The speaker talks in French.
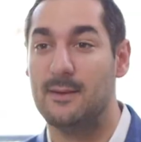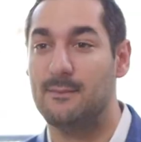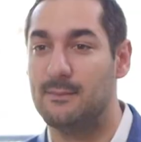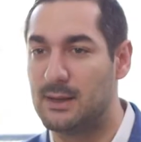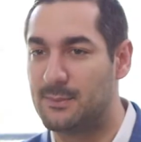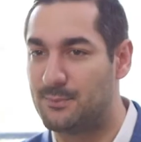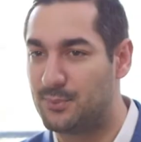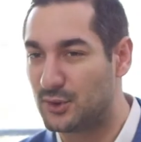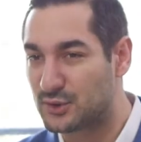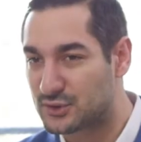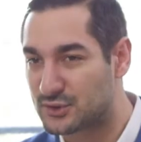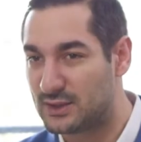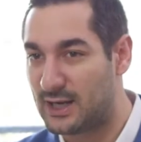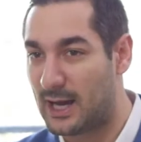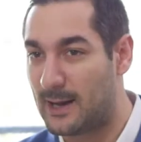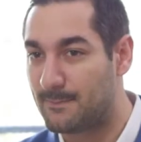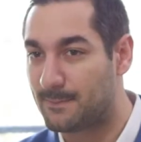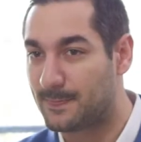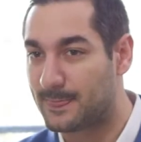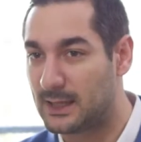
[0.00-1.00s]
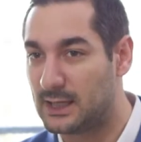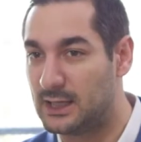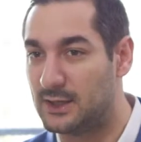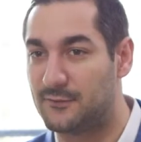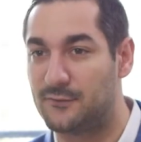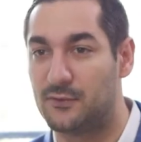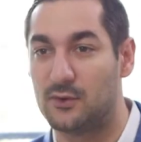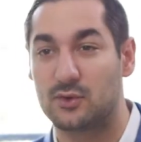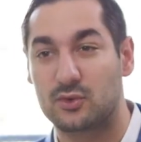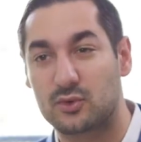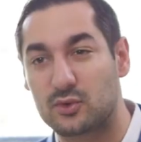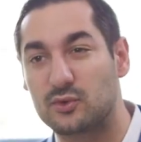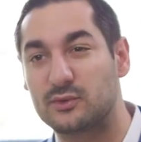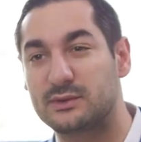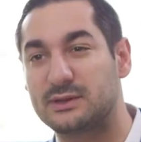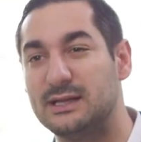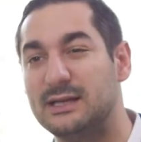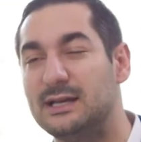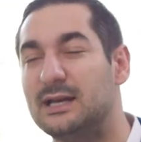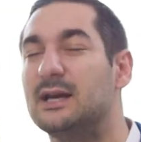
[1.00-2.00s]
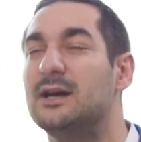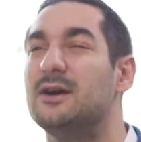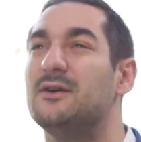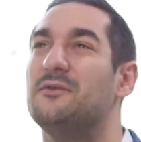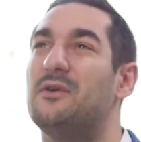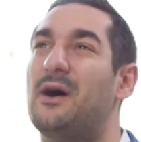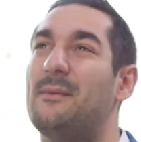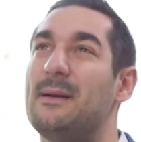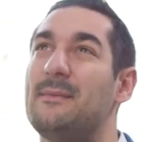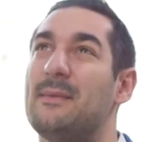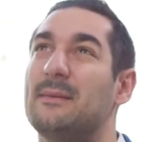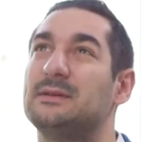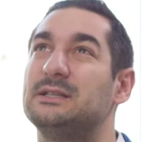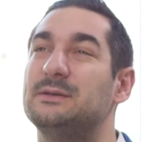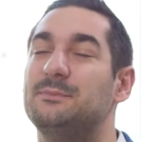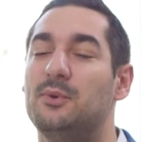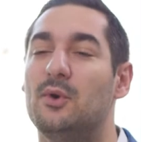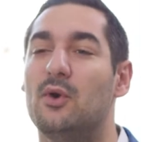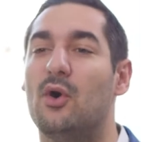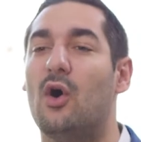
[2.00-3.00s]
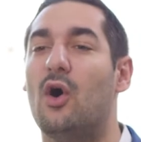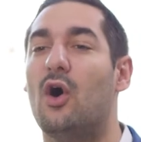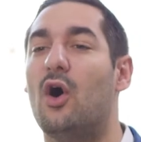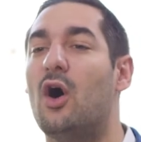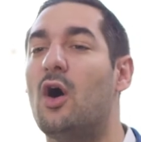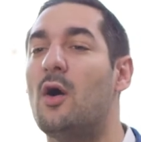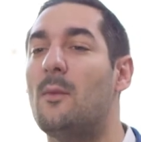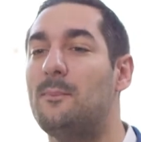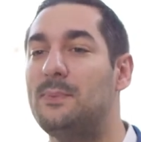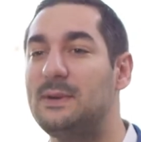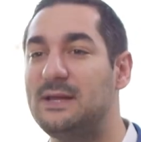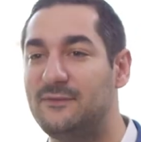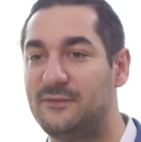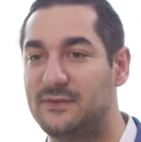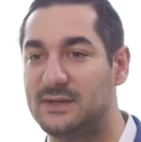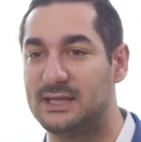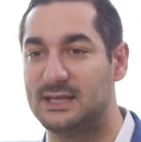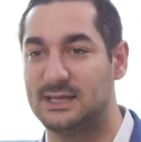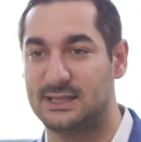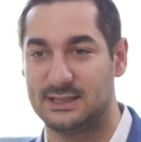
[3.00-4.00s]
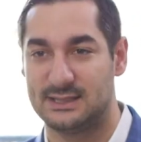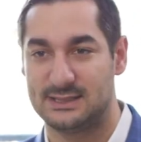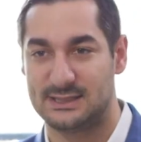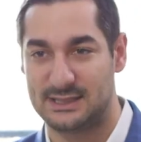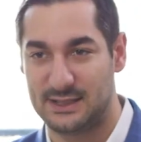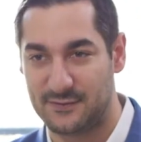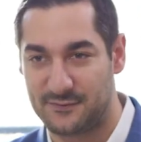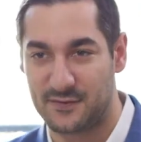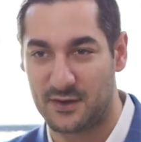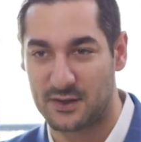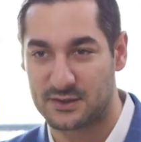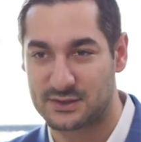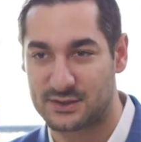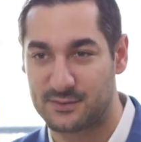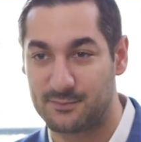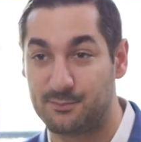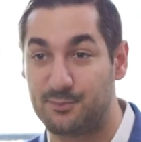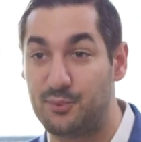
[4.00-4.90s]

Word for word: mais pour cela, il faut compter, voire même un petit peu amplifier ses forces.